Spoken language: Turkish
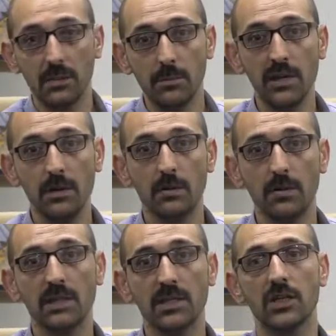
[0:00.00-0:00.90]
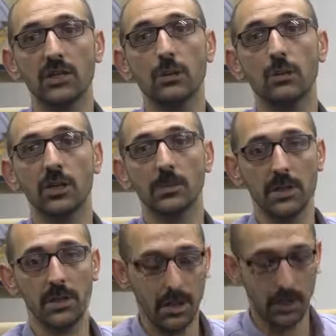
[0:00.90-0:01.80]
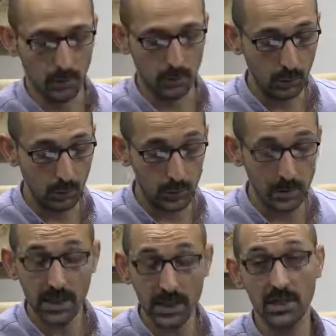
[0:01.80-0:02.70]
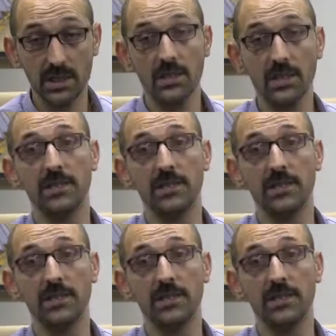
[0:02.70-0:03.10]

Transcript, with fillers: milyonlarca kişiye ulaşması gerekiyor. Yüz binlerce kişinin